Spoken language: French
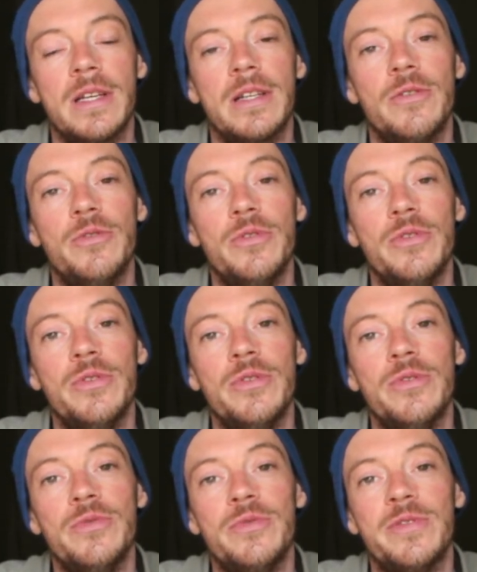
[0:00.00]

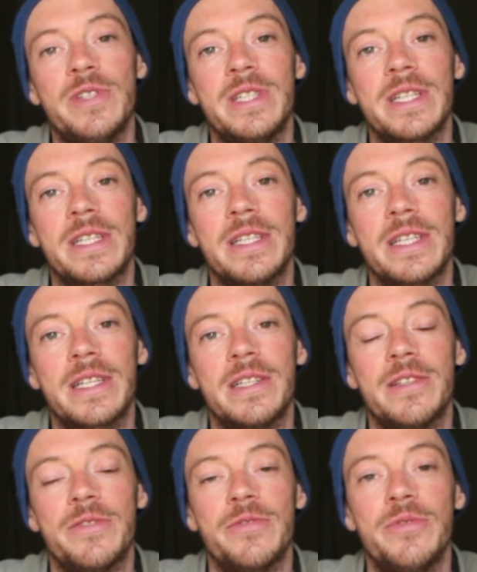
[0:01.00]
Le nouveau vétérinaire qui
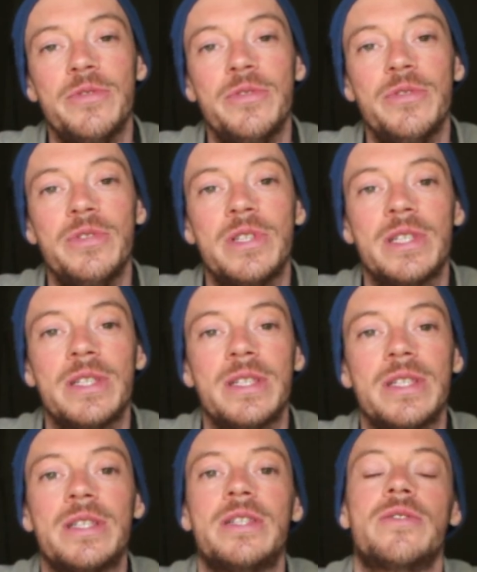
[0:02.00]
était venu,
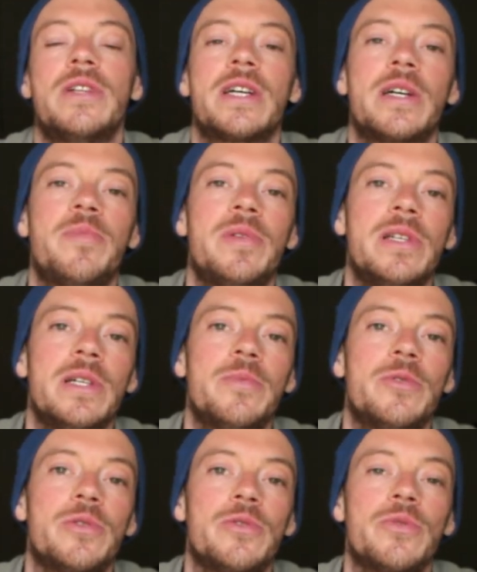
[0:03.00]
je l'ai rappelé à
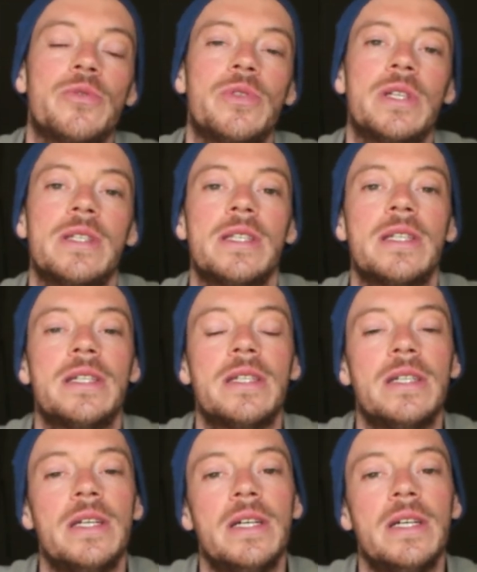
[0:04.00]
mon retour de Casa.